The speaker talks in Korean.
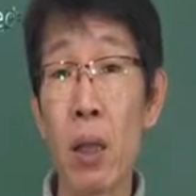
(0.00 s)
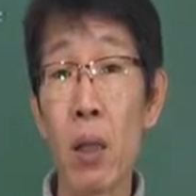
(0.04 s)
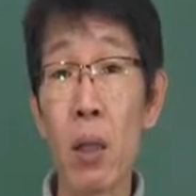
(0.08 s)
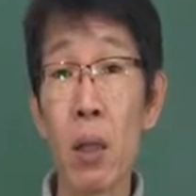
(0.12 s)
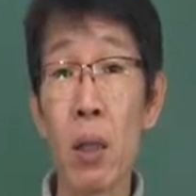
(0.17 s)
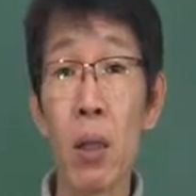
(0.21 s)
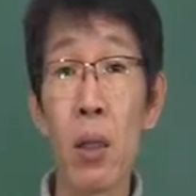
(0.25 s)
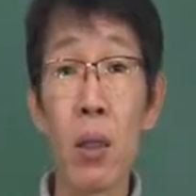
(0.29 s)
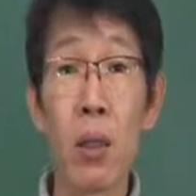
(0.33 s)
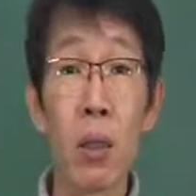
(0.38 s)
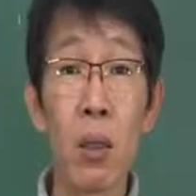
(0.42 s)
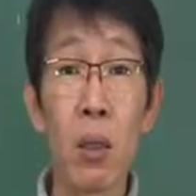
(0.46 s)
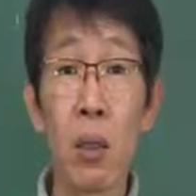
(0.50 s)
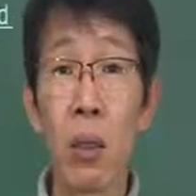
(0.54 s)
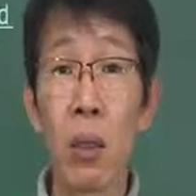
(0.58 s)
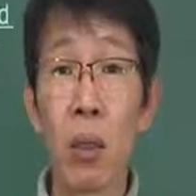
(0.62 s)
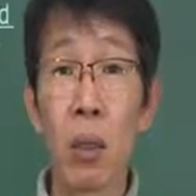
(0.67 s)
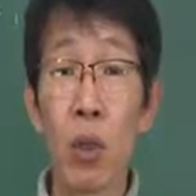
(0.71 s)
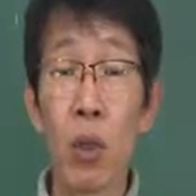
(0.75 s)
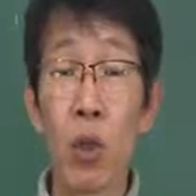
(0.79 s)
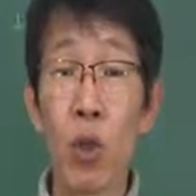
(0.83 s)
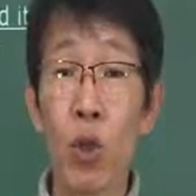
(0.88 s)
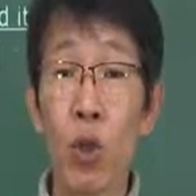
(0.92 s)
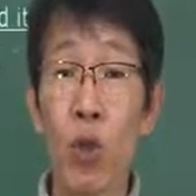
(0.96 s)
근데 이거는
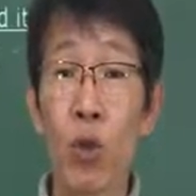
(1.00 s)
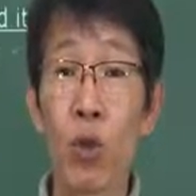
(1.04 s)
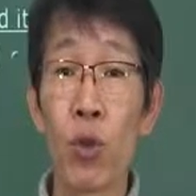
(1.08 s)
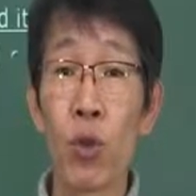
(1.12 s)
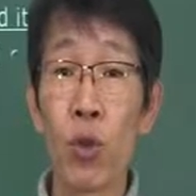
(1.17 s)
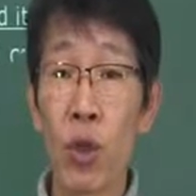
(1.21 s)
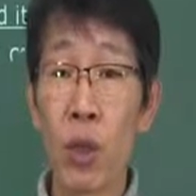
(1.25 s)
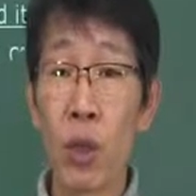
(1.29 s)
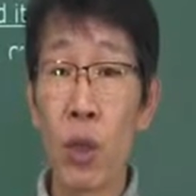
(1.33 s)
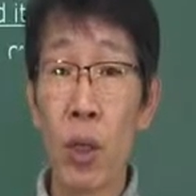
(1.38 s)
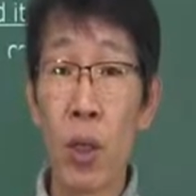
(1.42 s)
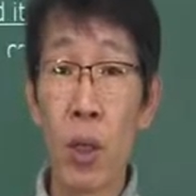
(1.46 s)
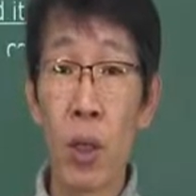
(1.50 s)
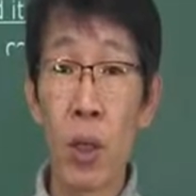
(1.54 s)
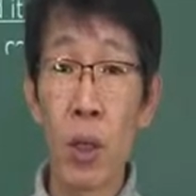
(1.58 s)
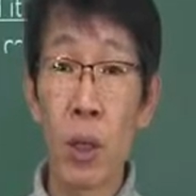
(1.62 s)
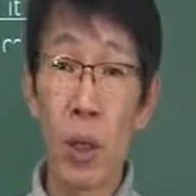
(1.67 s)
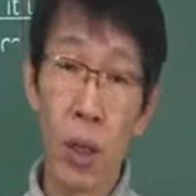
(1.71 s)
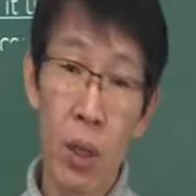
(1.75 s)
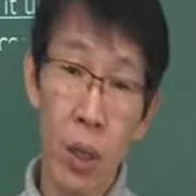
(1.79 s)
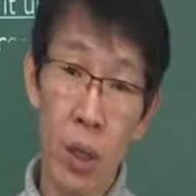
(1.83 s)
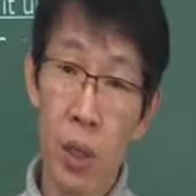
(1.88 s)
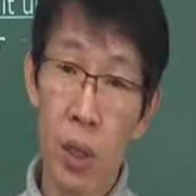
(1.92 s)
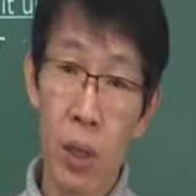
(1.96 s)

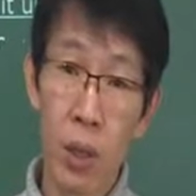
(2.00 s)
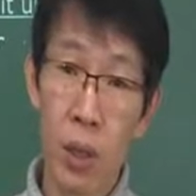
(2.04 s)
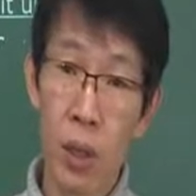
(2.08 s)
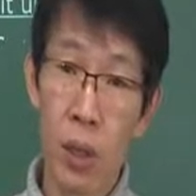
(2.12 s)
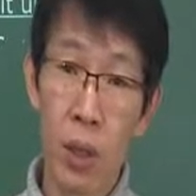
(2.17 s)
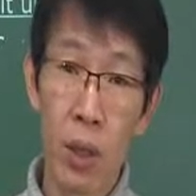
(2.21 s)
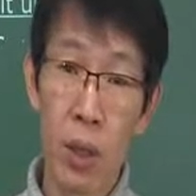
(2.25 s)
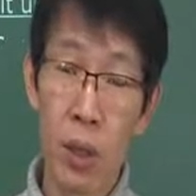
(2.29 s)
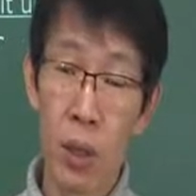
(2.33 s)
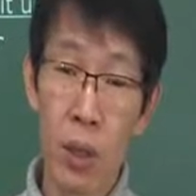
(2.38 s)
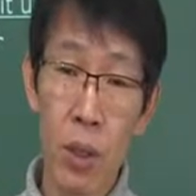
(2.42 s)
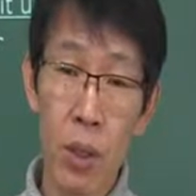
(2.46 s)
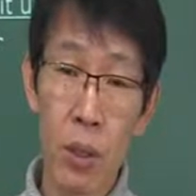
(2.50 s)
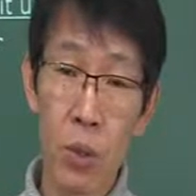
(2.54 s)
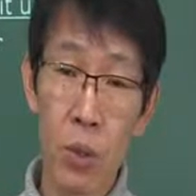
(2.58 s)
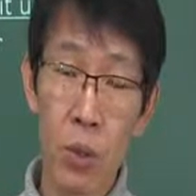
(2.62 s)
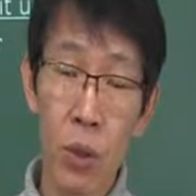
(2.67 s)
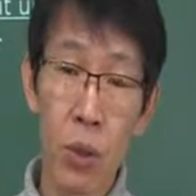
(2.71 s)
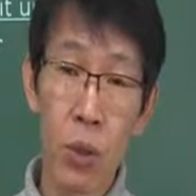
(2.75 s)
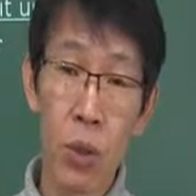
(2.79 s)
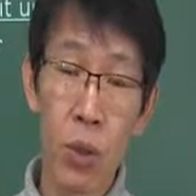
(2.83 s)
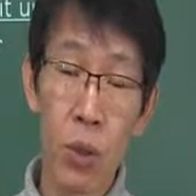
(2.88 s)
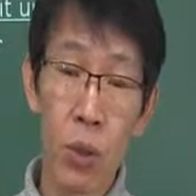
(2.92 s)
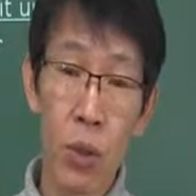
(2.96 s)
출제에서
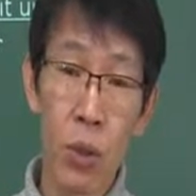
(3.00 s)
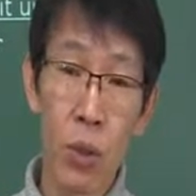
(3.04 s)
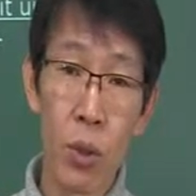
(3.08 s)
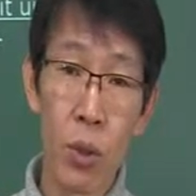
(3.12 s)
별로